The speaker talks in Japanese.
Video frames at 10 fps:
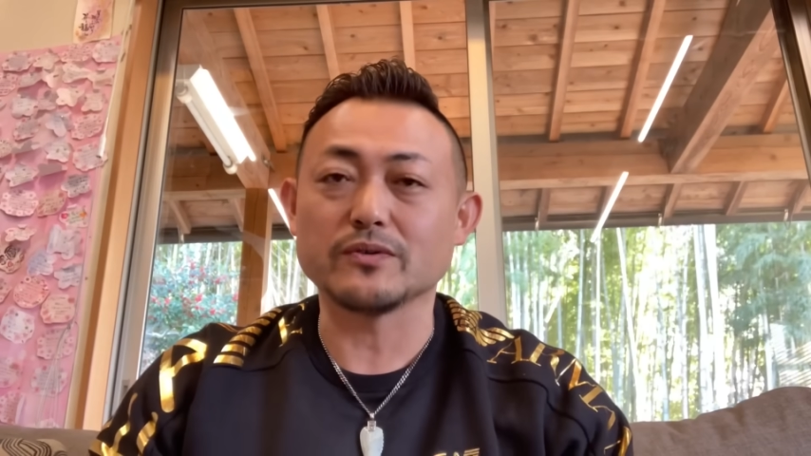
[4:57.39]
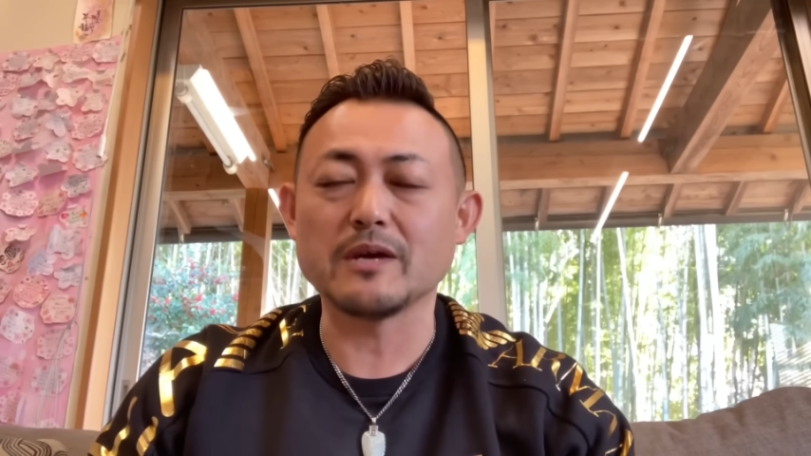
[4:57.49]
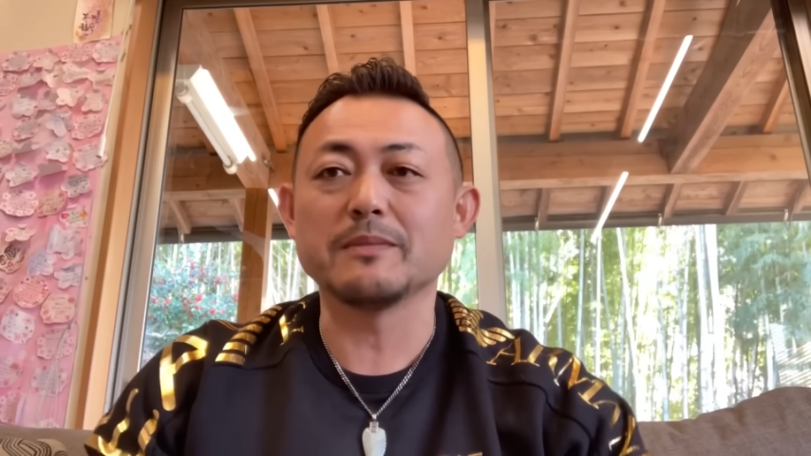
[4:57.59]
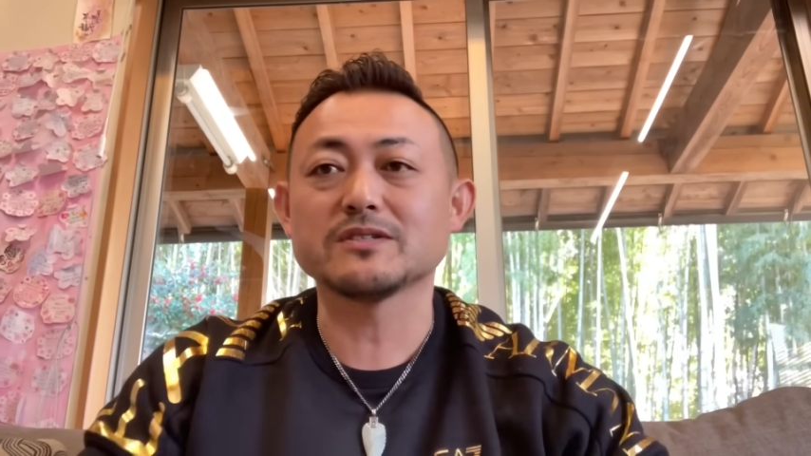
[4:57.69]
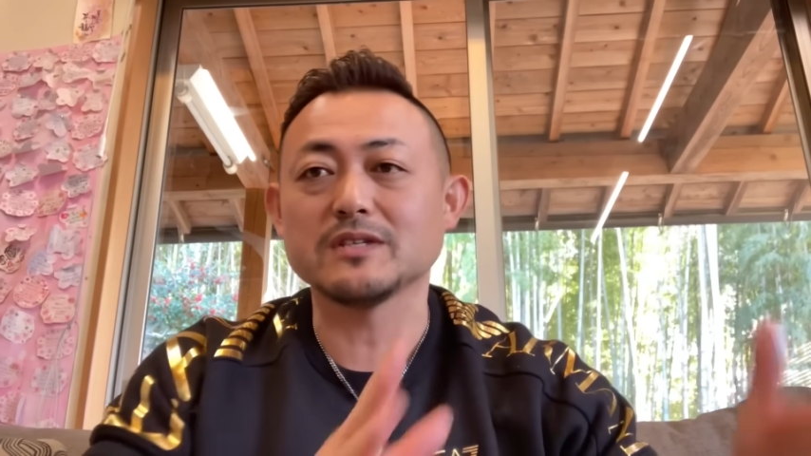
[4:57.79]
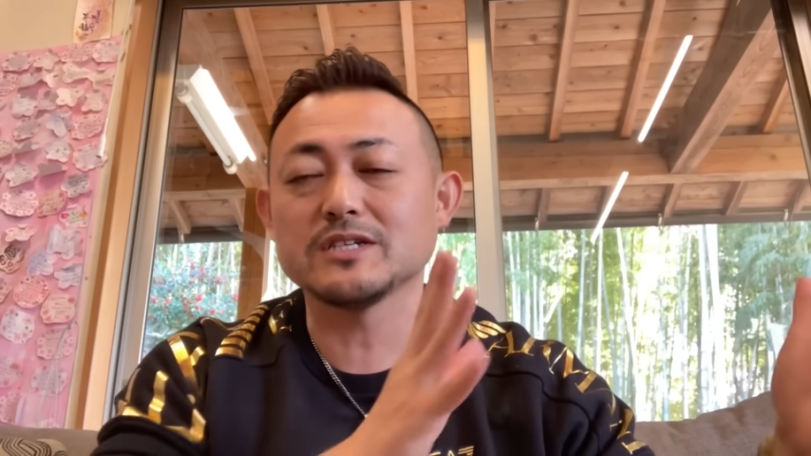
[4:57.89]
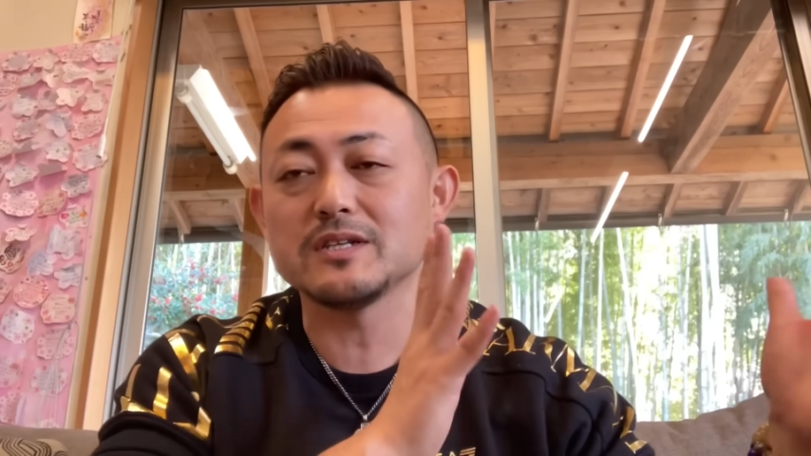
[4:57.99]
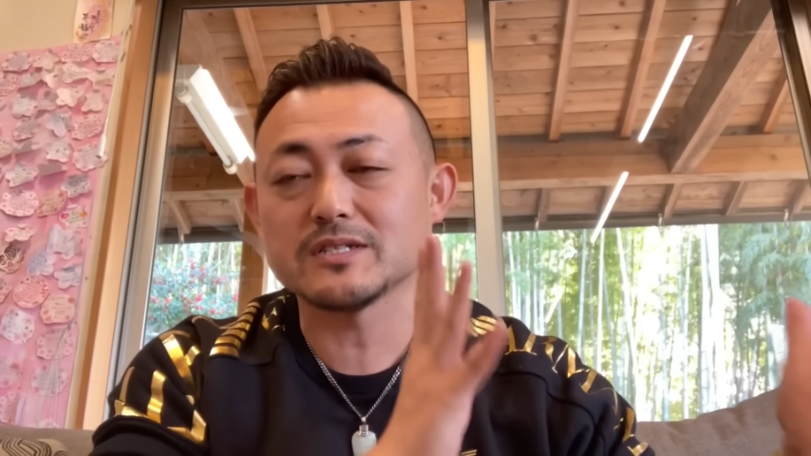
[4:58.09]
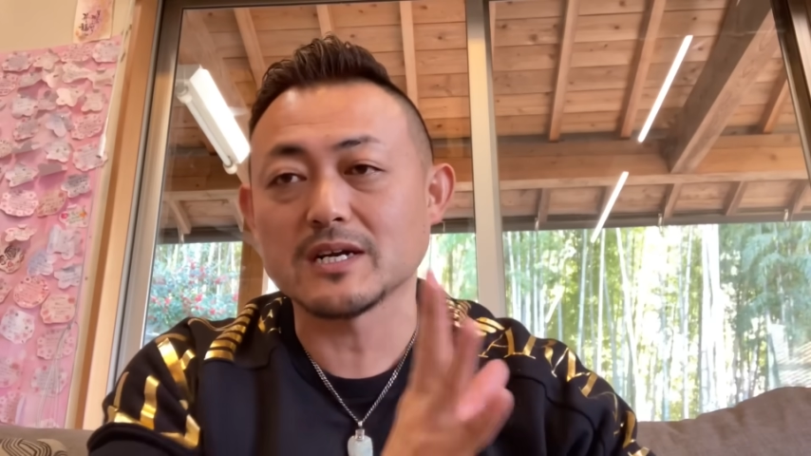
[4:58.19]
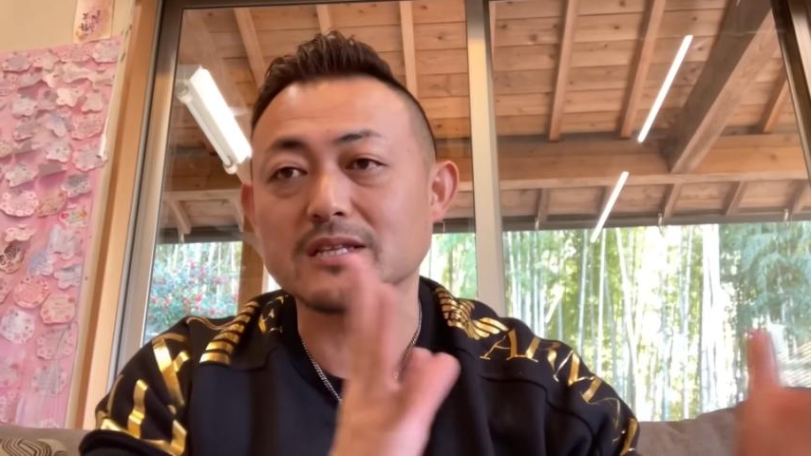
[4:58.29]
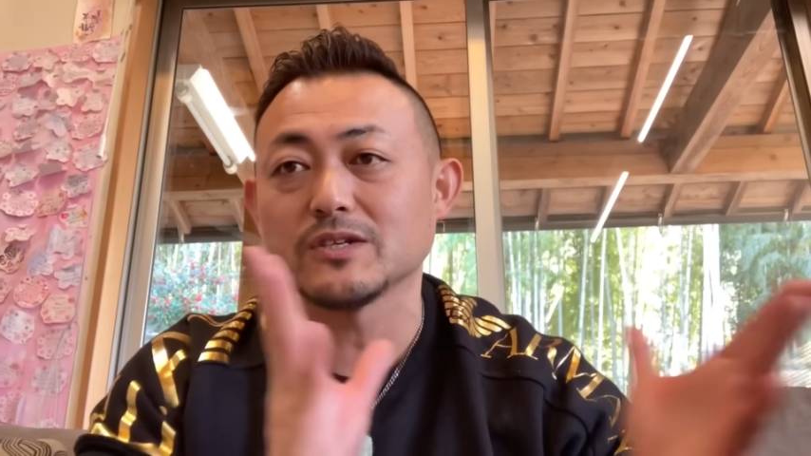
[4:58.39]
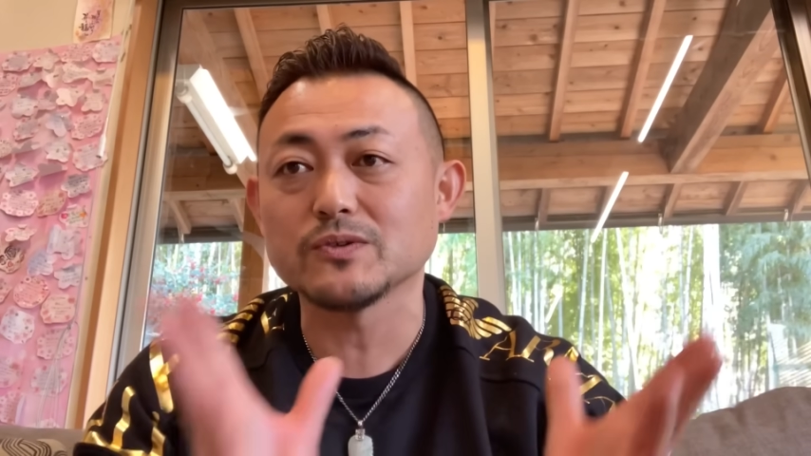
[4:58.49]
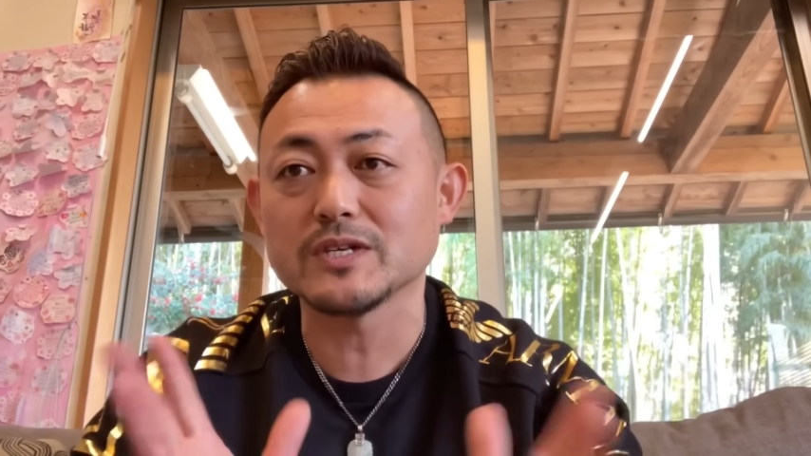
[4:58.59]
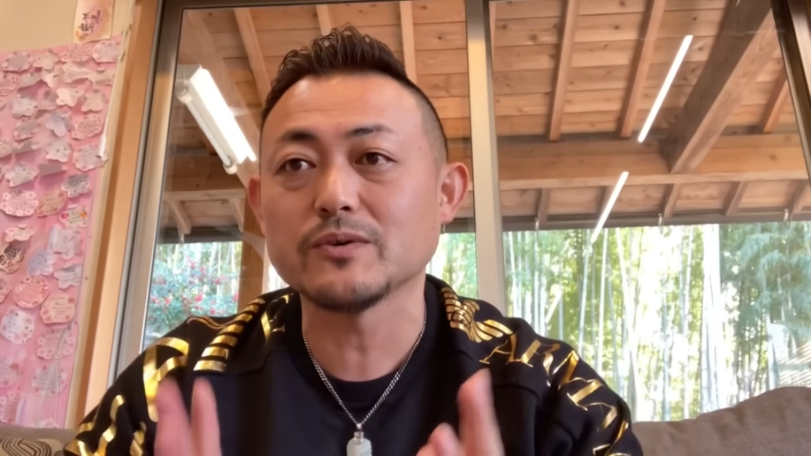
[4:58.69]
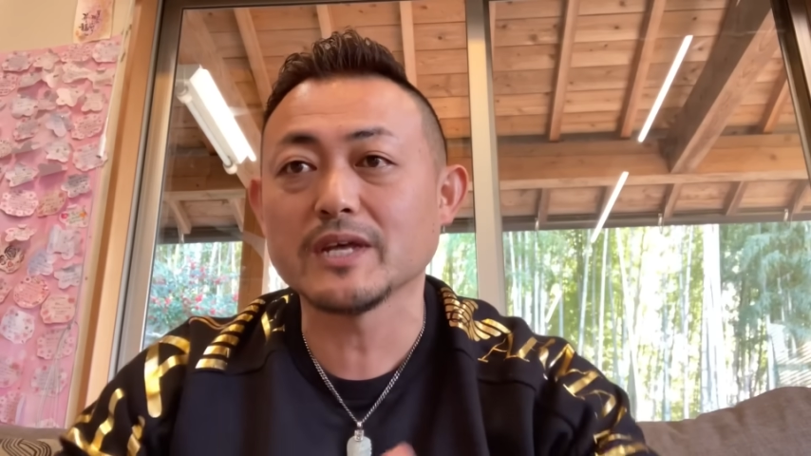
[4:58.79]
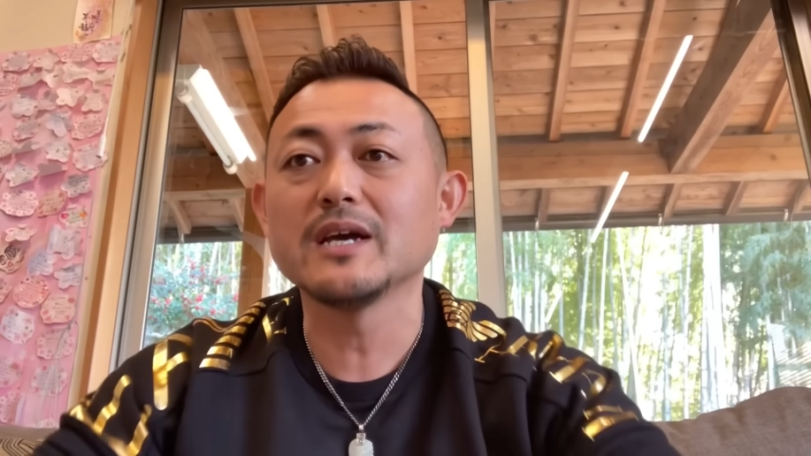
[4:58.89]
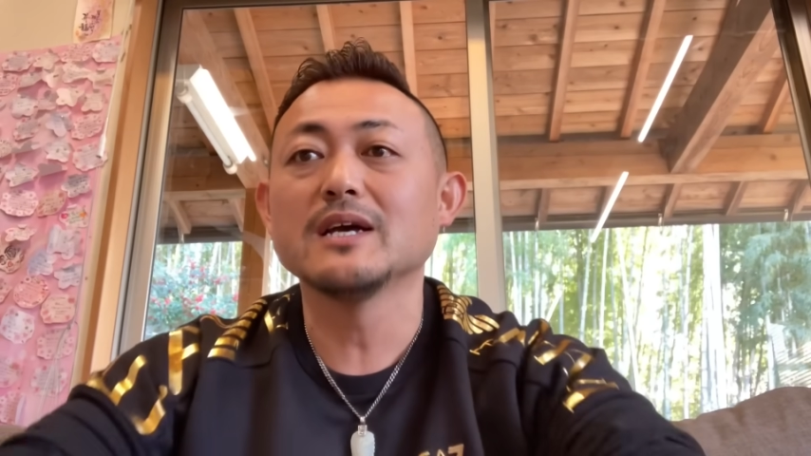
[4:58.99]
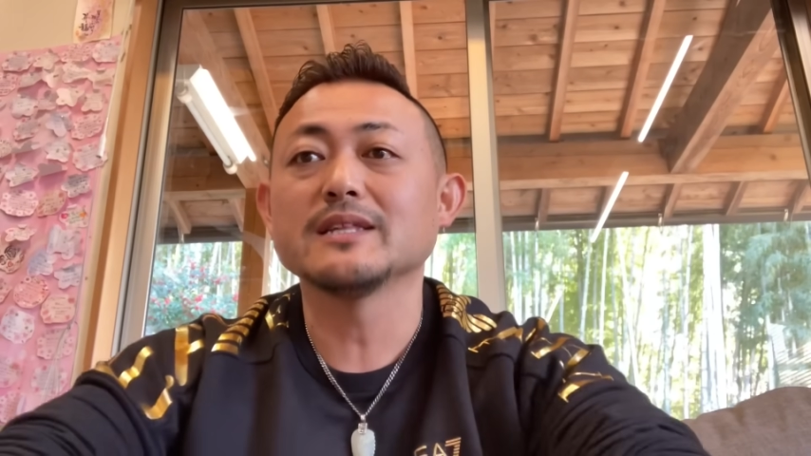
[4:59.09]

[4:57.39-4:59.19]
年末年始で疲れた女性をね、